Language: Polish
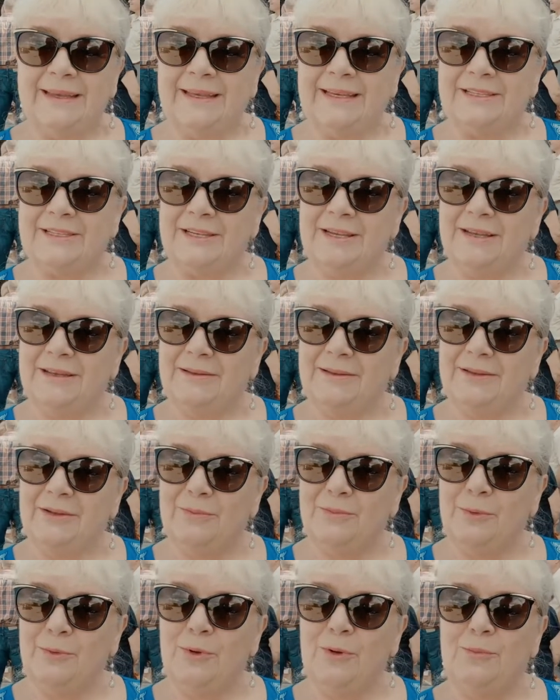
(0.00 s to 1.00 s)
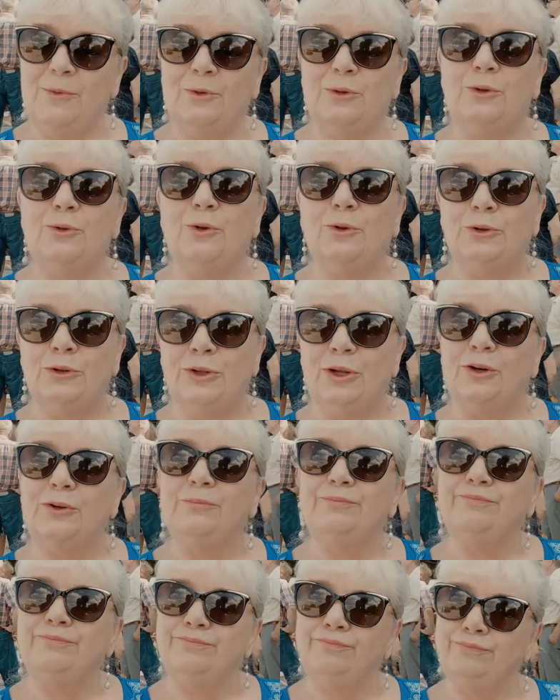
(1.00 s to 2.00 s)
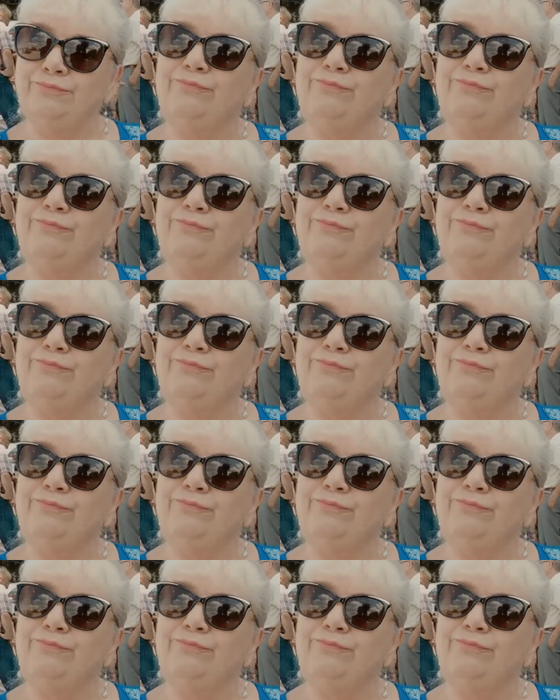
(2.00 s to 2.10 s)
także no było mu Chciał trudno. chronić dzieci.